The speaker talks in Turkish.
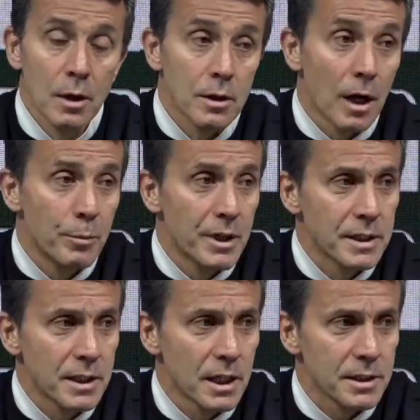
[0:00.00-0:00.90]
Yani
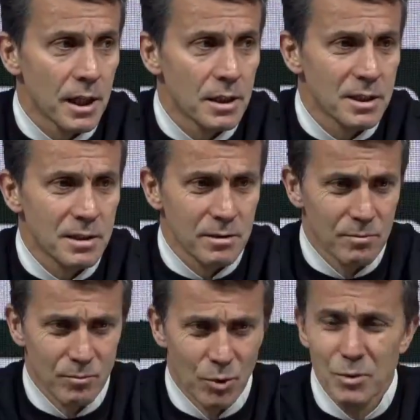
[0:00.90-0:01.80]
bireysel hataların
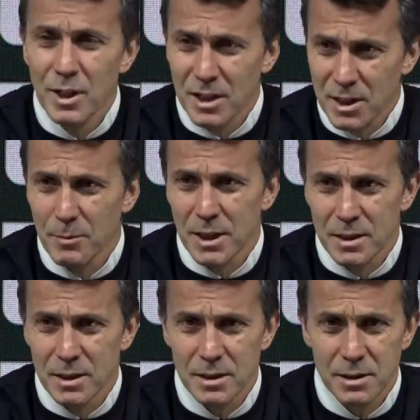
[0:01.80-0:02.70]
önüne
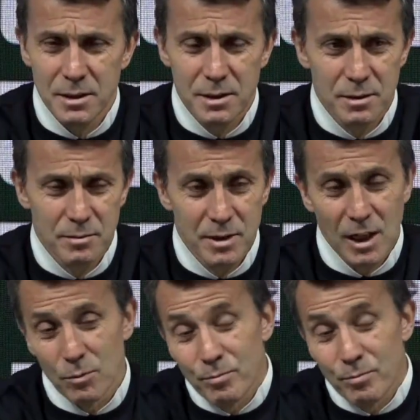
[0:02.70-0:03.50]
geçemezsiniz. Yani